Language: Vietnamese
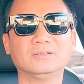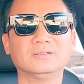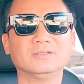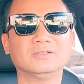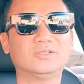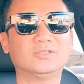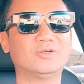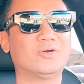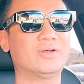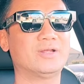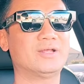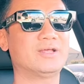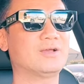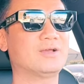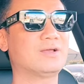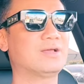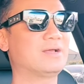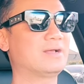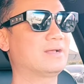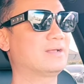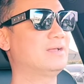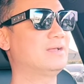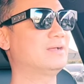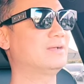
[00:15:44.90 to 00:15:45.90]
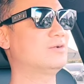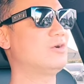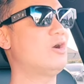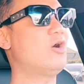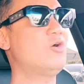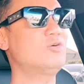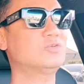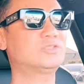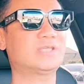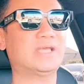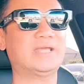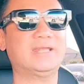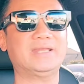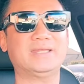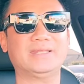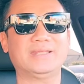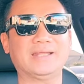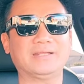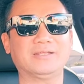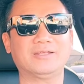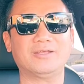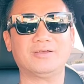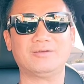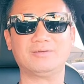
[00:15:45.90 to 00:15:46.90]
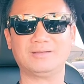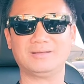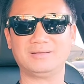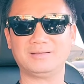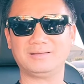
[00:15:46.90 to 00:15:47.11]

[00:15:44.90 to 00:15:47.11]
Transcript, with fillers: rồi à, oxy rồi dành cho